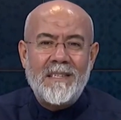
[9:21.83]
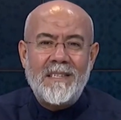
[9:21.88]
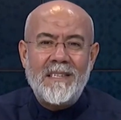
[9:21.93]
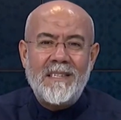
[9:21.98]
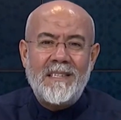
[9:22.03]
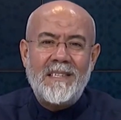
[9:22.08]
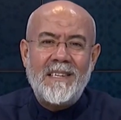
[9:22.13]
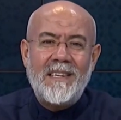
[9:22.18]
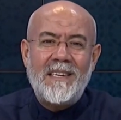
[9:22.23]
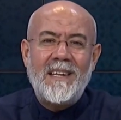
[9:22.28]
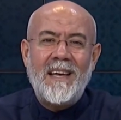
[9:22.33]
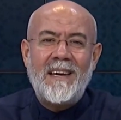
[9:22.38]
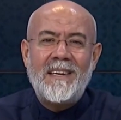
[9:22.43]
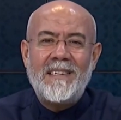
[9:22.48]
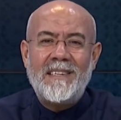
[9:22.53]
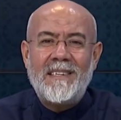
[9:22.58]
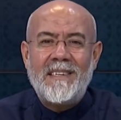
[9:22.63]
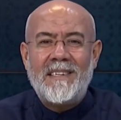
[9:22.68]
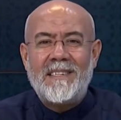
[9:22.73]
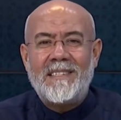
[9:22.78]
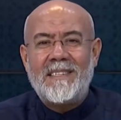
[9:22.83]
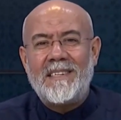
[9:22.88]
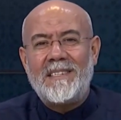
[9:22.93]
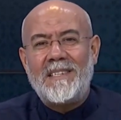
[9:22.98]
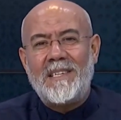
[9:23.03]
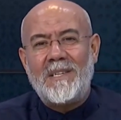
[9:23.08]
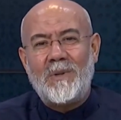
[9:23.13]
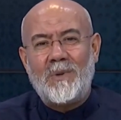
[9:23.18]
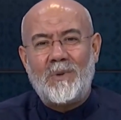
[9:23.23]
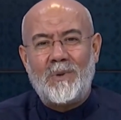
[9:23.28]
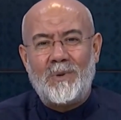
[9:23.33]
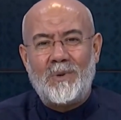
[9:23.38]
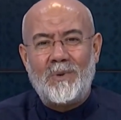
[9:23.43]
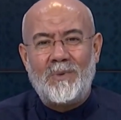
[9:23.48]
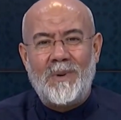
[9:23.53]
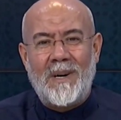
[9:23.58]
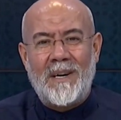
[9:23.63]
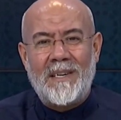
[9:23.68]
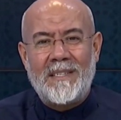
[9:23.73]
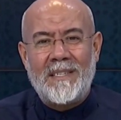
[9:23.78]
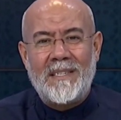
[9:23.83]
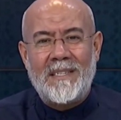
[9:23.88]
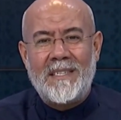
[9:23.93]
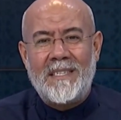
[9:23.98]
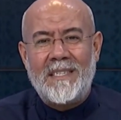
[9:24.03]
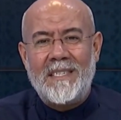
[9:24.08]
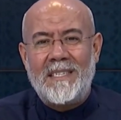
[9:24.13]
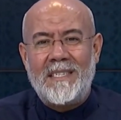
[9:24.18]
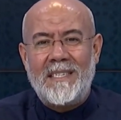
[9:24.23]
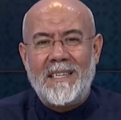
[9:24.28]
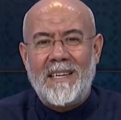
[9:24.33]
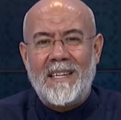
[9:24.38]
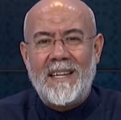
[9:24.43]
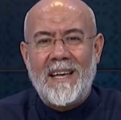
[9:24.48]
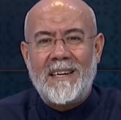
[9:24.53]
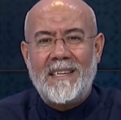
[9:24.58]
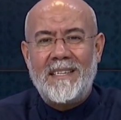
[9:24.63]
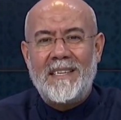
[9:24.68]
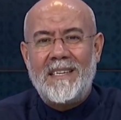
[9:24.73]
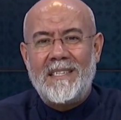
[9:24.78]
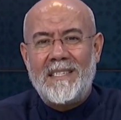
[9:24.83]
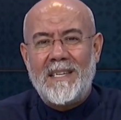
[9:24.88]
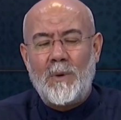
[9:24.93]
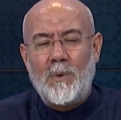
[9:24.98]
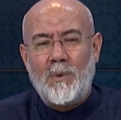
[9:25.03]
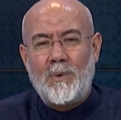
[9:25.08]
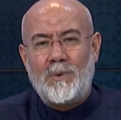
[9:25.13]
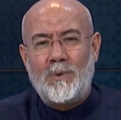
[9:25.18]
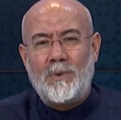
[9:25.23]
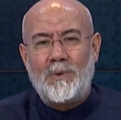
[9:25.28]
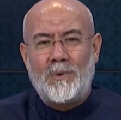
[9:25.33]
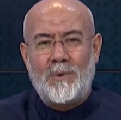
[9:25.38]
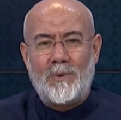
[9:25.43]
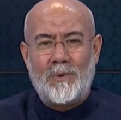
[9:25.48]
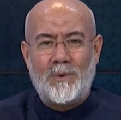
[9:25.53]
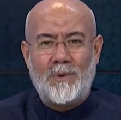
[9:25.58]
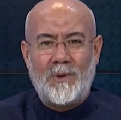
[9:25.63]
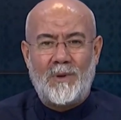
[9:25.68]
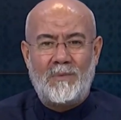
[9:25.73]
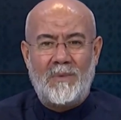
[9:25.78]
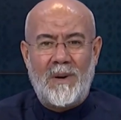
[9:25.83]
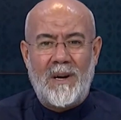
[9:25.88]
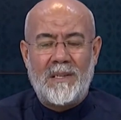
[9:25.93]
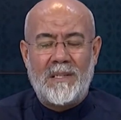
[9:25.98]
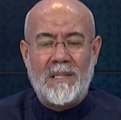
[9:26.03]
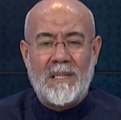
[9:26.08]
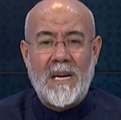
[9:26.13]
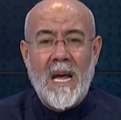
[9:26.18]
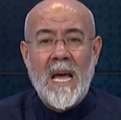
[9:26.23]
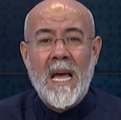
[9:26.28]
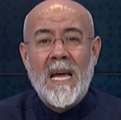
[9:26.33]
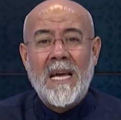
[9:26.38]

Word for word: Gittikleri yerde dedikodu vardır, gittikleri yerde huzursuzluk vardır,